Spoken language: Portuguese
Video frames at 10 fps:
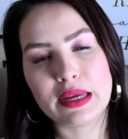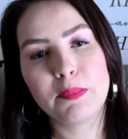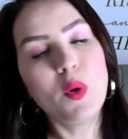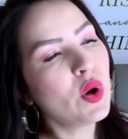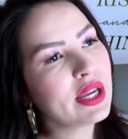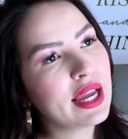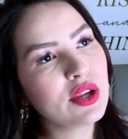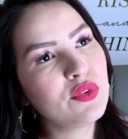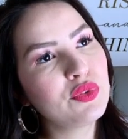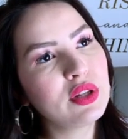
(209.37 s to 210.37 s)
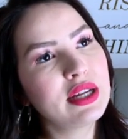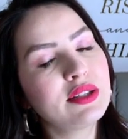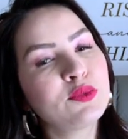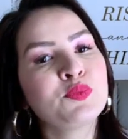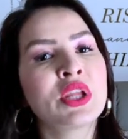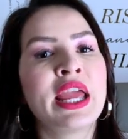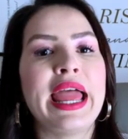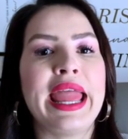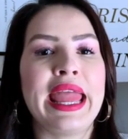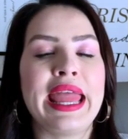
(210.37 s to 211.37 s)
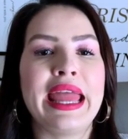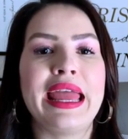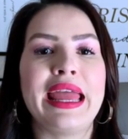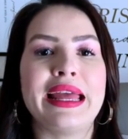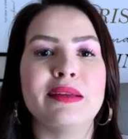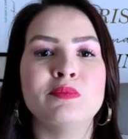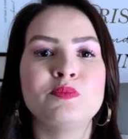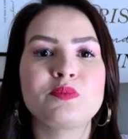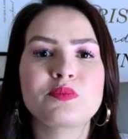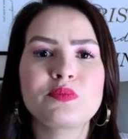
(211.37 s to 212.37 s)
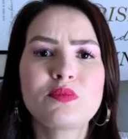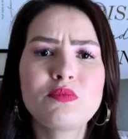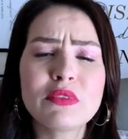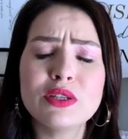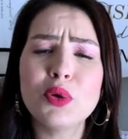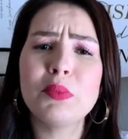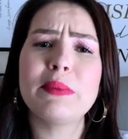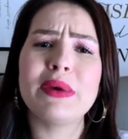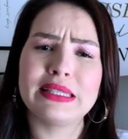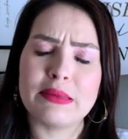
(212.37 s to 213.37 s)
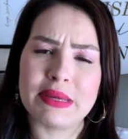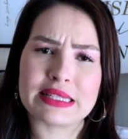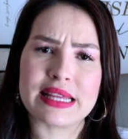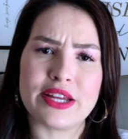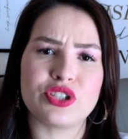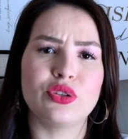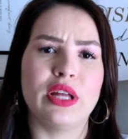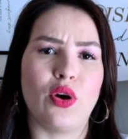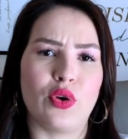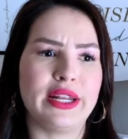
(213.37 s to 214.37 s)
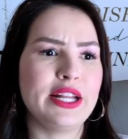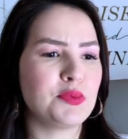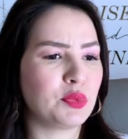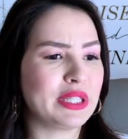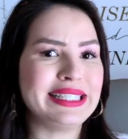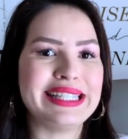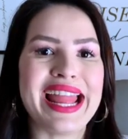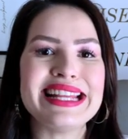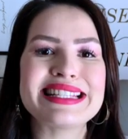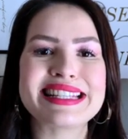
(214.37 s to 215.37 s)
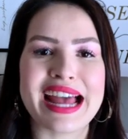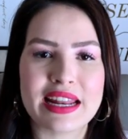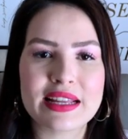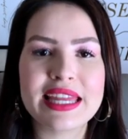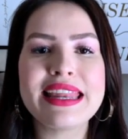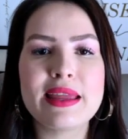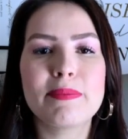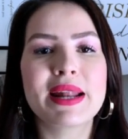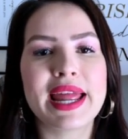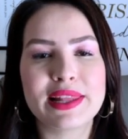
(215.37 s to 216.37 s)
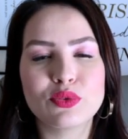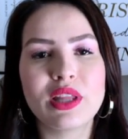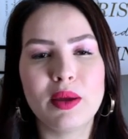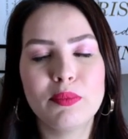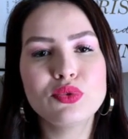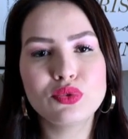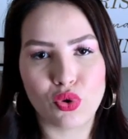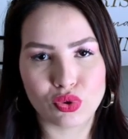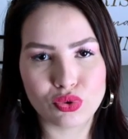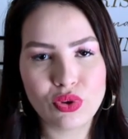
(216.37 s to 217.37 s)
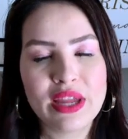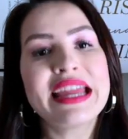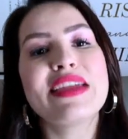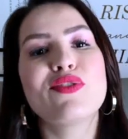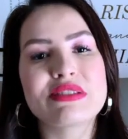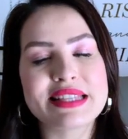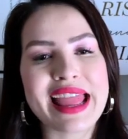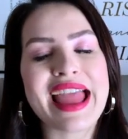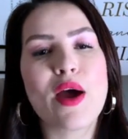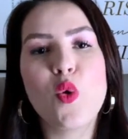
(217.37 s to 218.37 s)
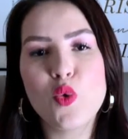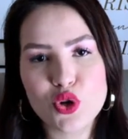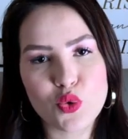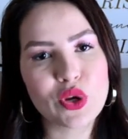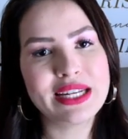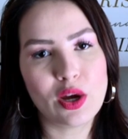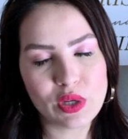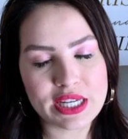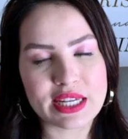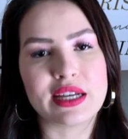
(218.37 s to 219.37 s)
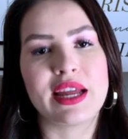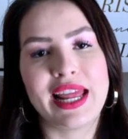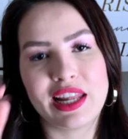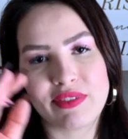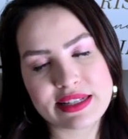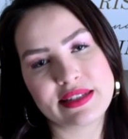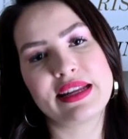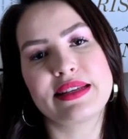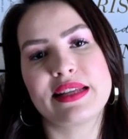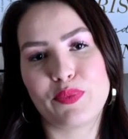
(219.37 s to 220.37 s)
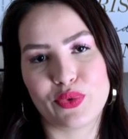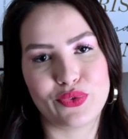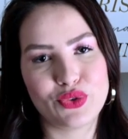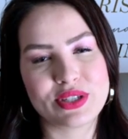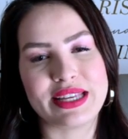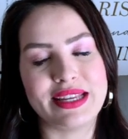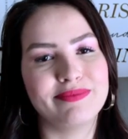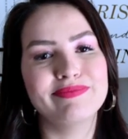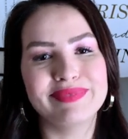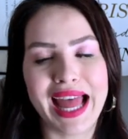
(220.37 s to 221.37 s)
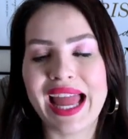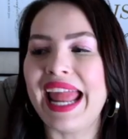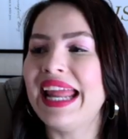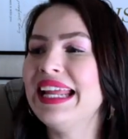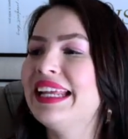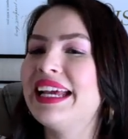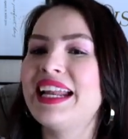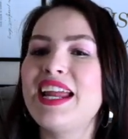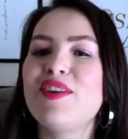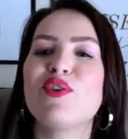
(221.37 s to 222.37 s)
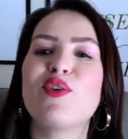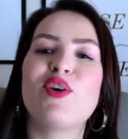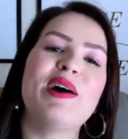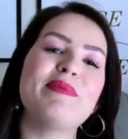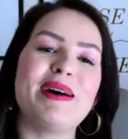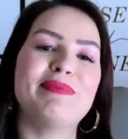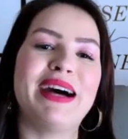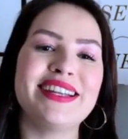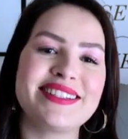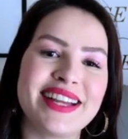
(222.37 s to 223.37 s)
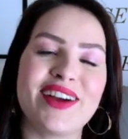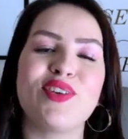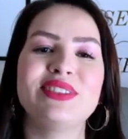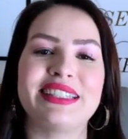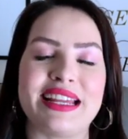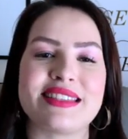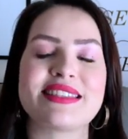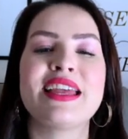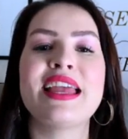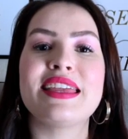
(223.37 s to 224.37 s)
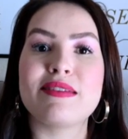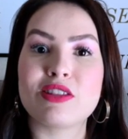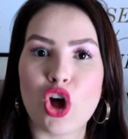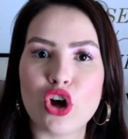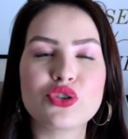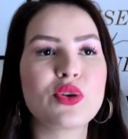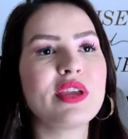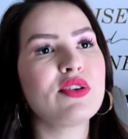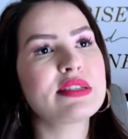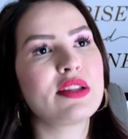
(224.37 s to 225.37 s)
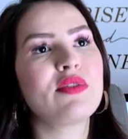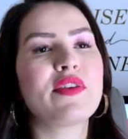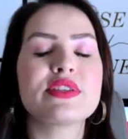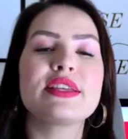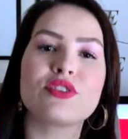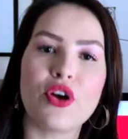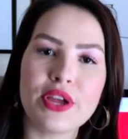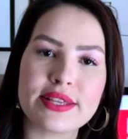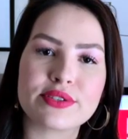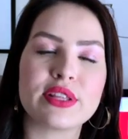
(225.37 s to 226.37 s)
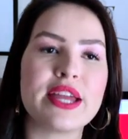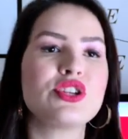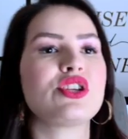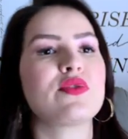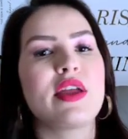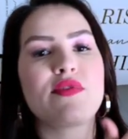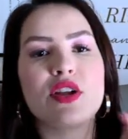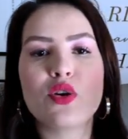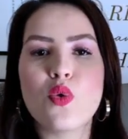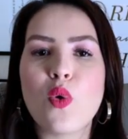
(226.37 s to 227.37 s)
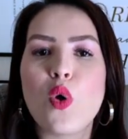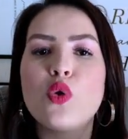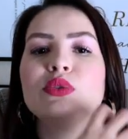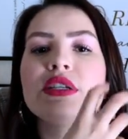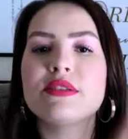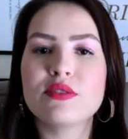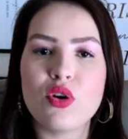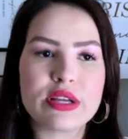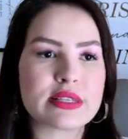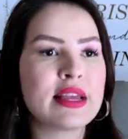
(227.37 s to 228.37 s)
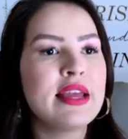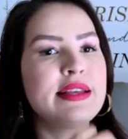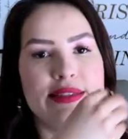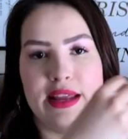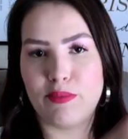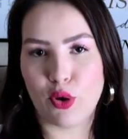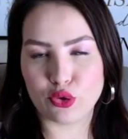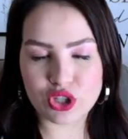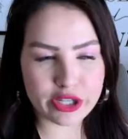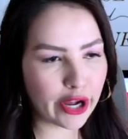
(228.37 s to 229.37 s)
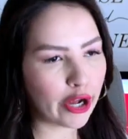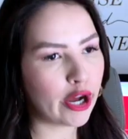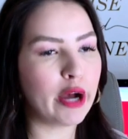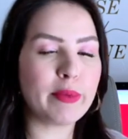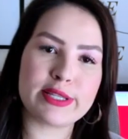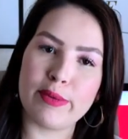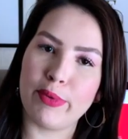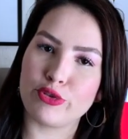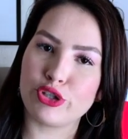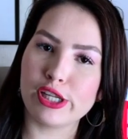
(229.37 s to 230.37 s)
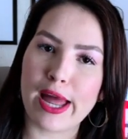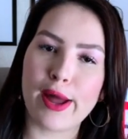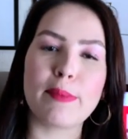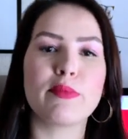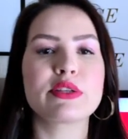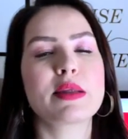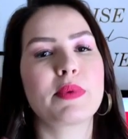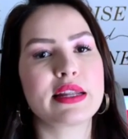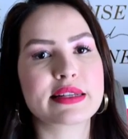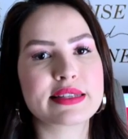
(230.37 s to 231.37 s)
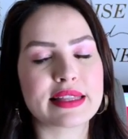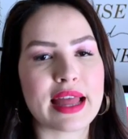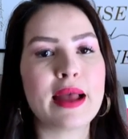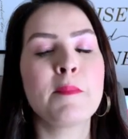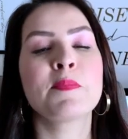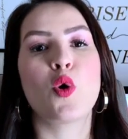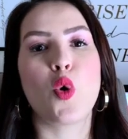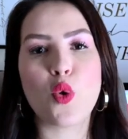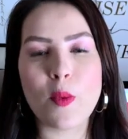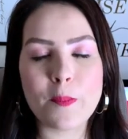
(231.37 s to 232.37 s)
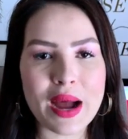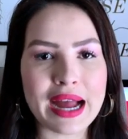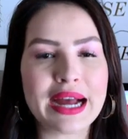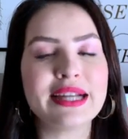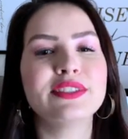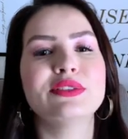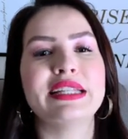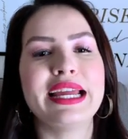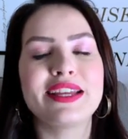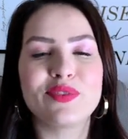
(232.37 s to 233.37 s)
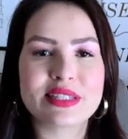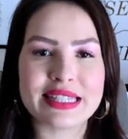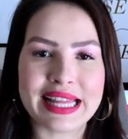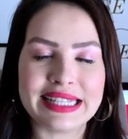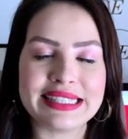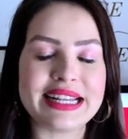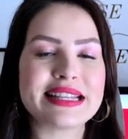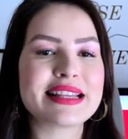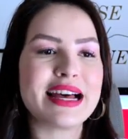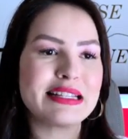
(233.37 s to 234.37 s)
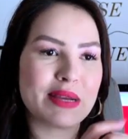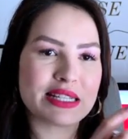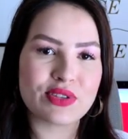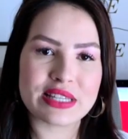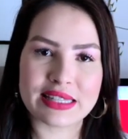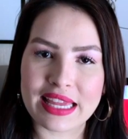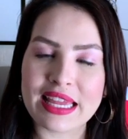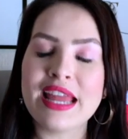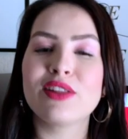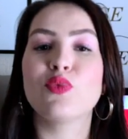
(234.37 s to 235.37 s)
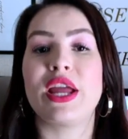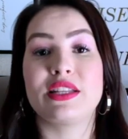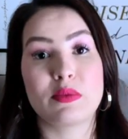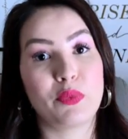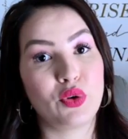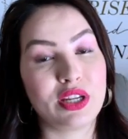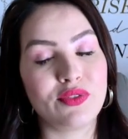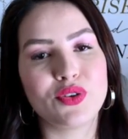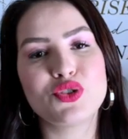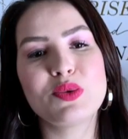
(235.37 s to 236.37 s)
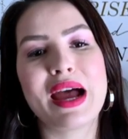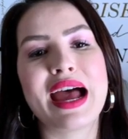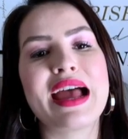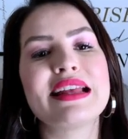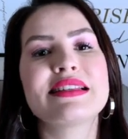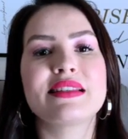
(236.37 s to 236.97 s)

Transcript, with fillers: Por que, que o fulano é, não me manda mensagem toda hora, né? Tipo, tem 10 caras que liga para ela o tempo todo e você é o único que não liga. Ela vai se interessar por você tá? É incrível como a mágica acontece. E lógico que você não vai fazer só isso, né, gente? Vai vir com outras coisas. Ser bom de cama, ser bom de lá, mostrar para ela que você tá ocupado, né? Que você tá interessado, mas você tem não é disponível demais.